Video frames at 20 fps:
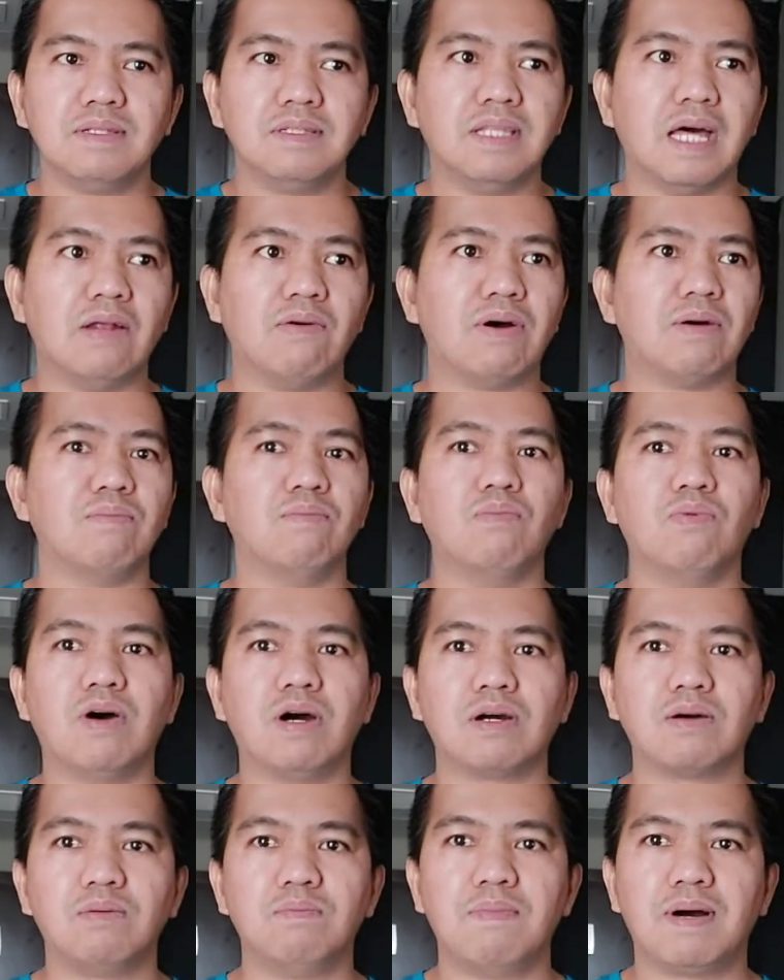dalawang
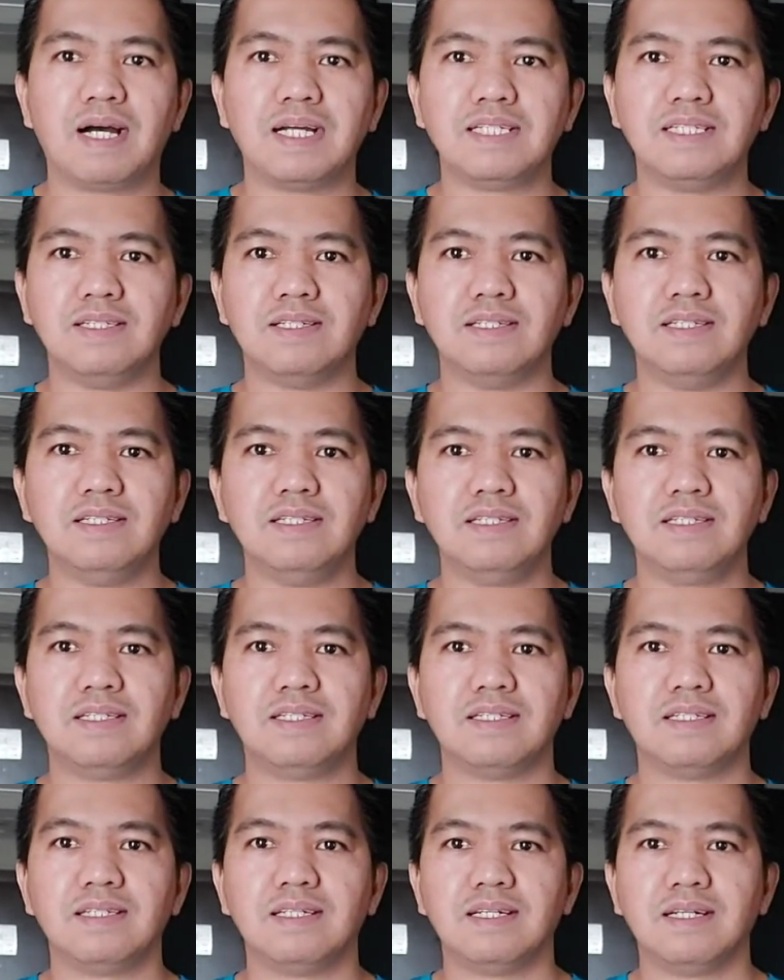buwang kong bakasyon
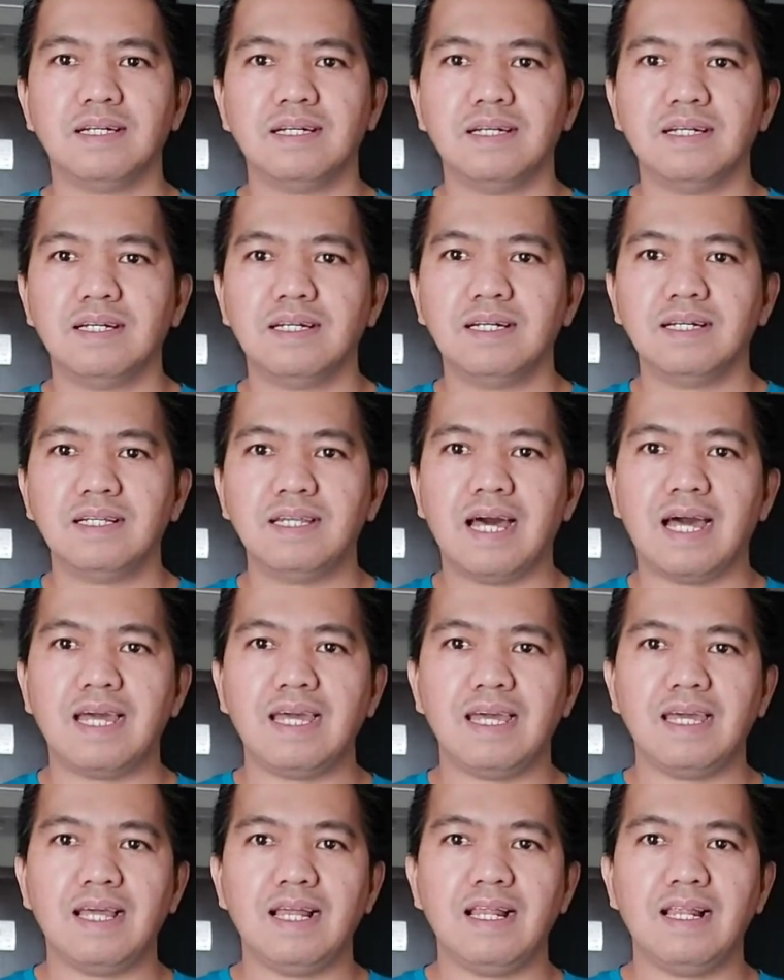
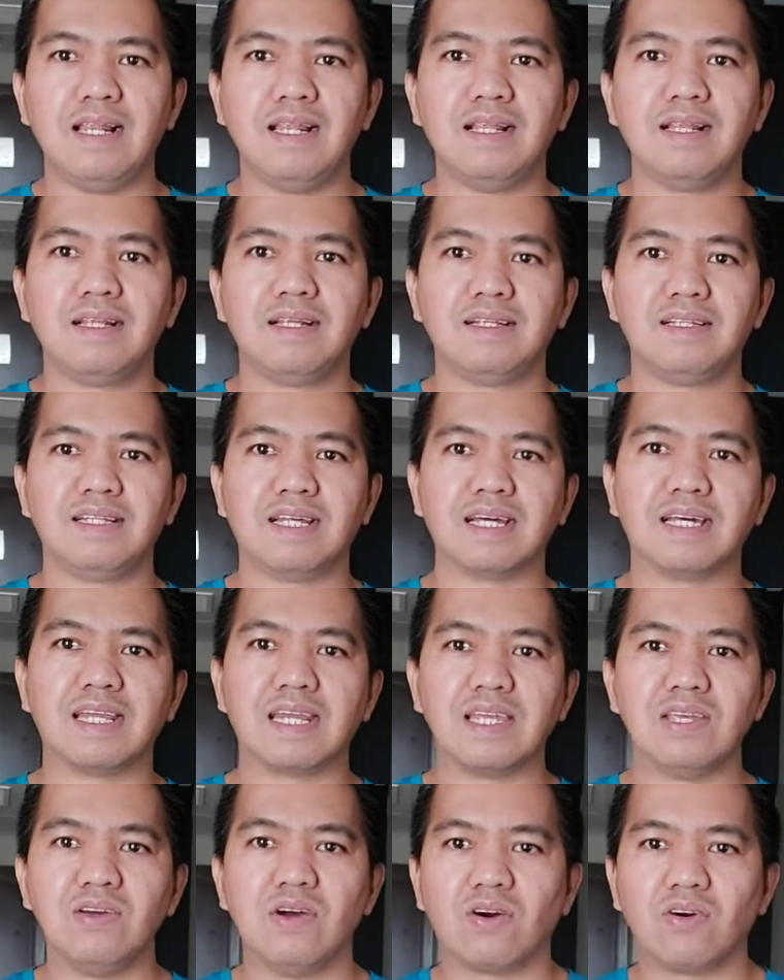Dahil
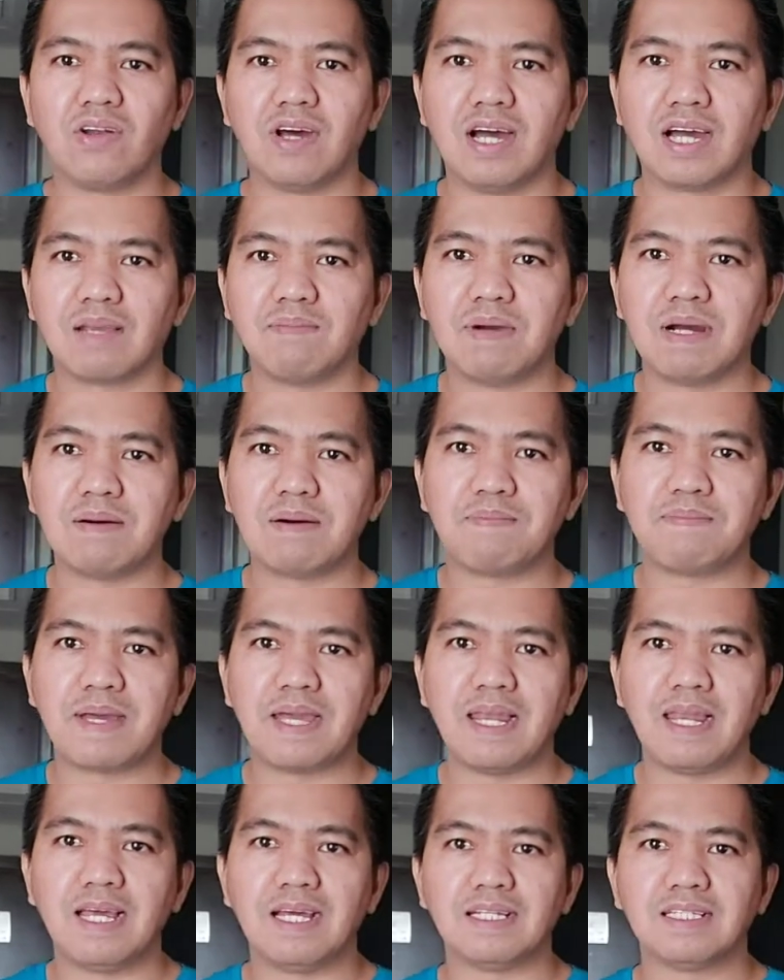nag-renew ako ng aking mga
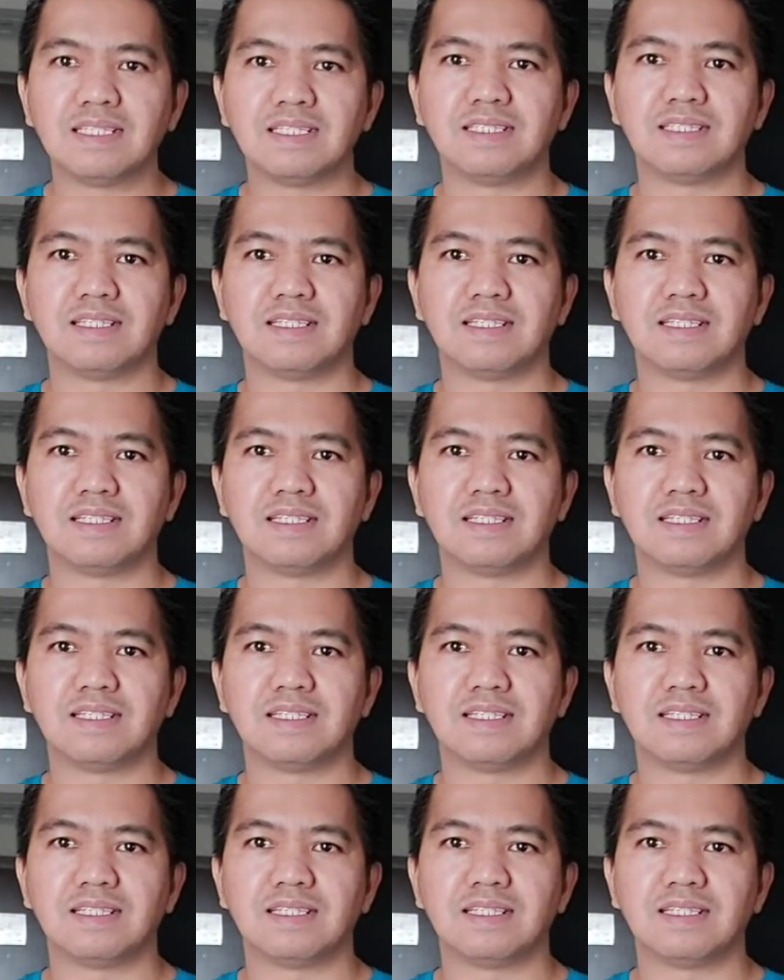papeles